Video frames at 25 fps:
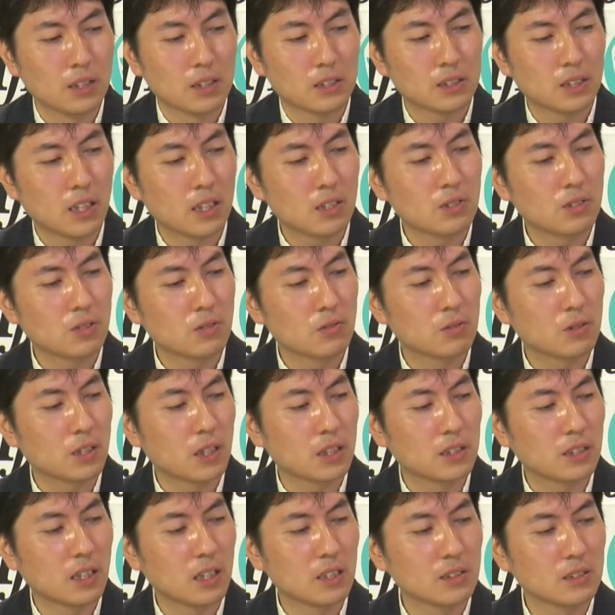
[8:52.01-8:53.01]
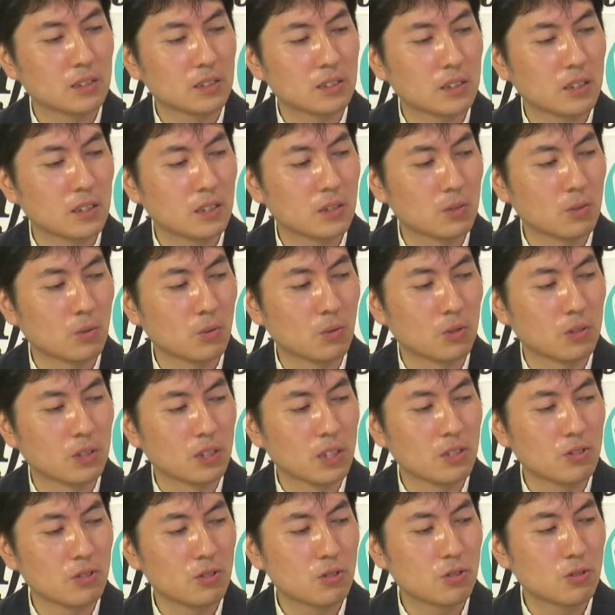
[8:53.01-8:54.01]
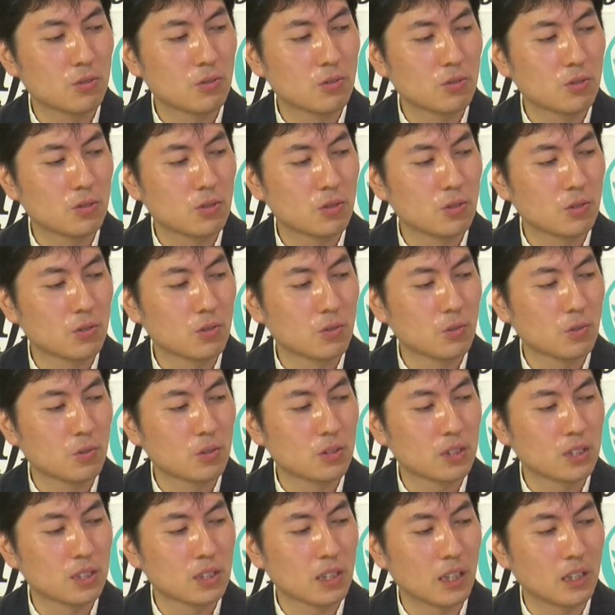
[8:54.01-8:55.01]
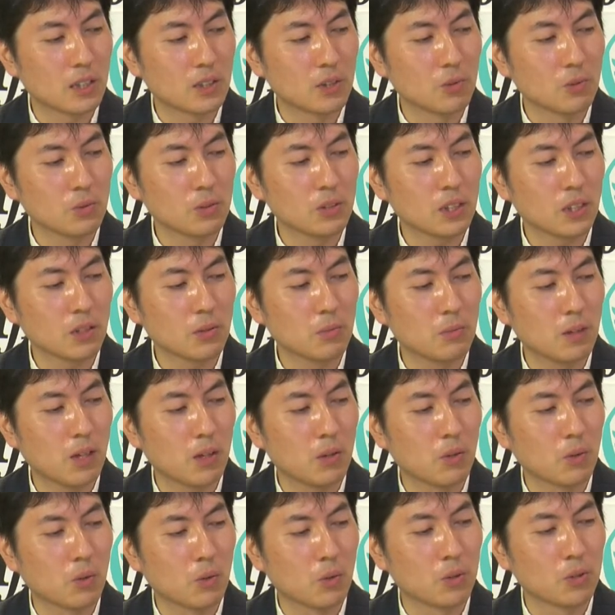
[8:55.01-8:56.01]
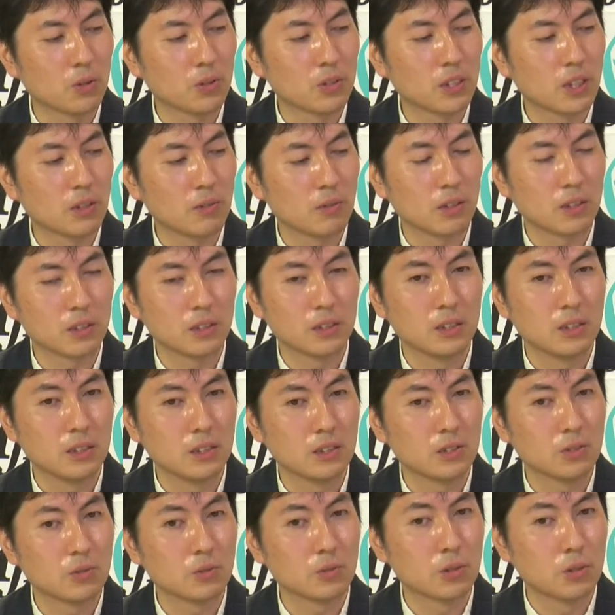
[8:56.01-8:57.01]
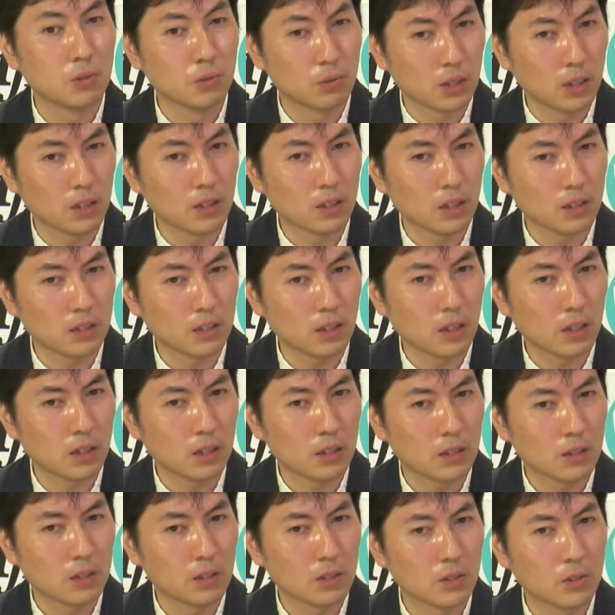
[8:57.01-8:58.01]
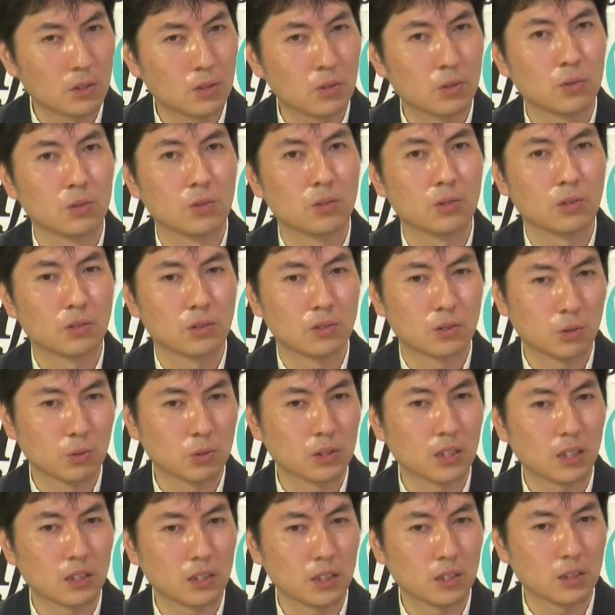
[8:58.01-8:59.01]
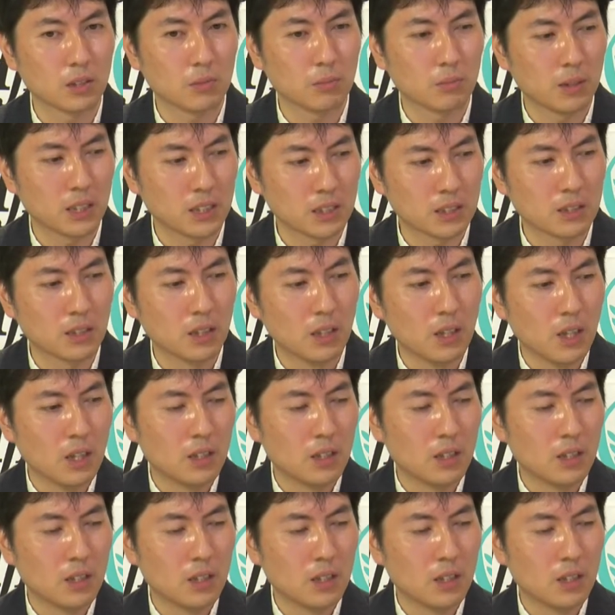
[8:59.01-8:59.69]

30代男性の年収中央値が400万を超える件は29件だったっていう調査が出てます。